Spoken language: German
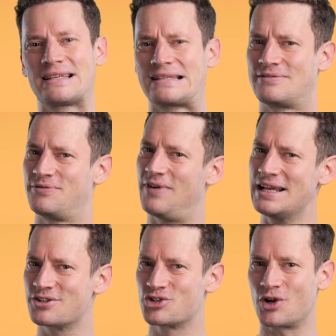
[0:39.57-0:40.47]
dass es
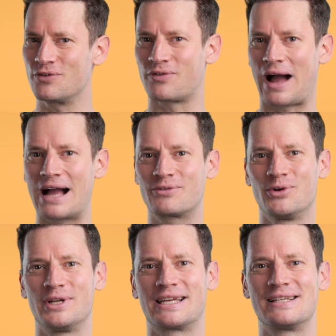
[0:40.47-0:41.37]
fast schon
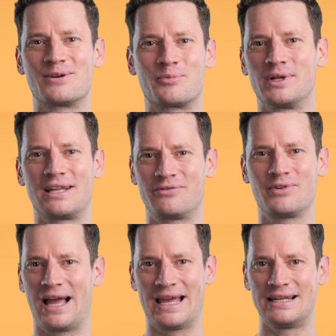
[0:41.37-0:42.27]
fragwürdig ist, ob man
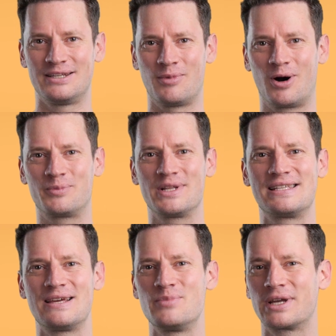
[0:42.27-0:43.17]
dafür eigentlich überhaupt
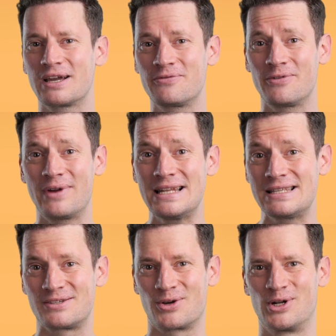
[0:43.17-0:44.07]
denselben Begriff
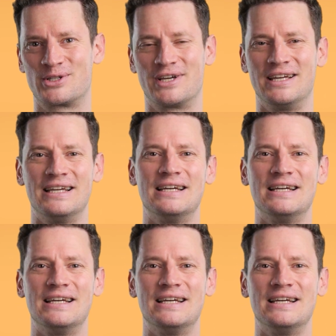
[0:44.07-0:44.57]
verwenden sollte.